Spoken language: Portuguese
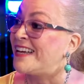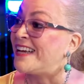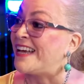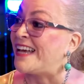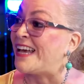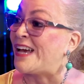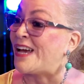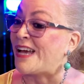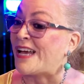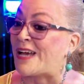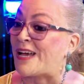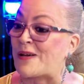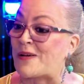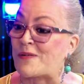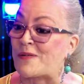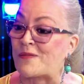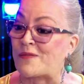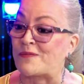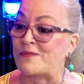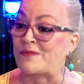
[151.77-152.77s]

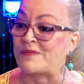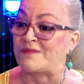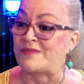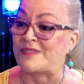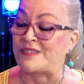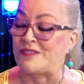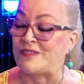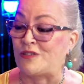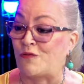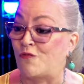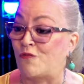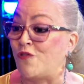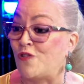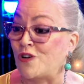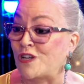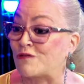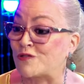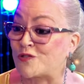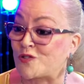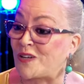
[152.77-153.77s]
É, não
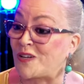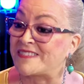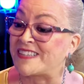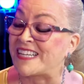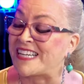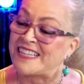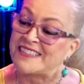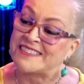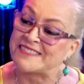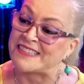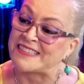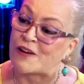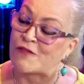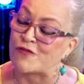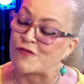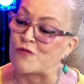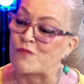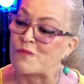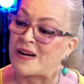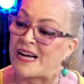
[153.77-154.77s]
foram só três, né?
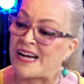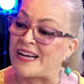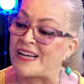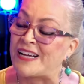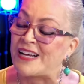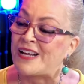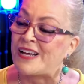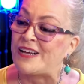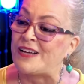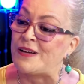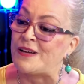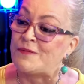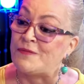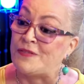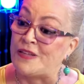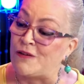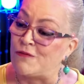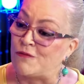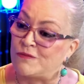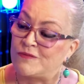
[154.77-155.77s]
Houve uma. Ah, não?
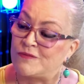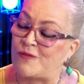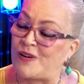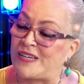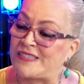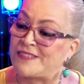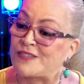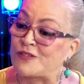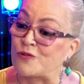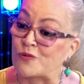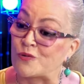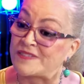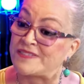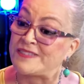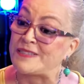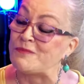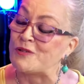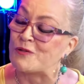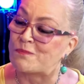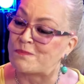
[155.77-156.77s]
Não, quase
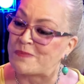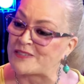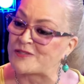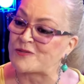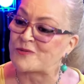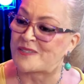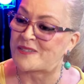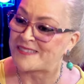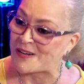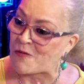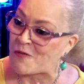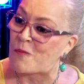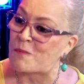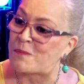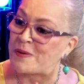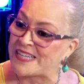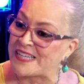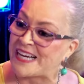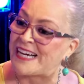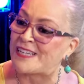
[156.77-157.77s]
12 mil pessoas
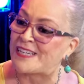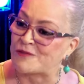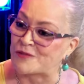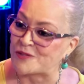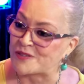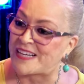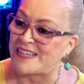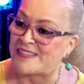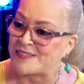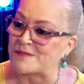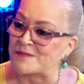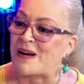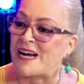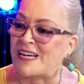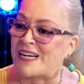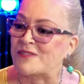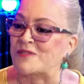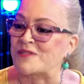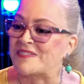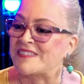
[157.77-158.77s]
acompanharam os Reis
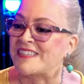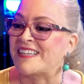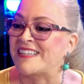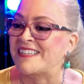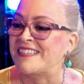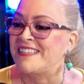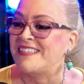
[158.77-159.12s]
Magos, né? Ah, não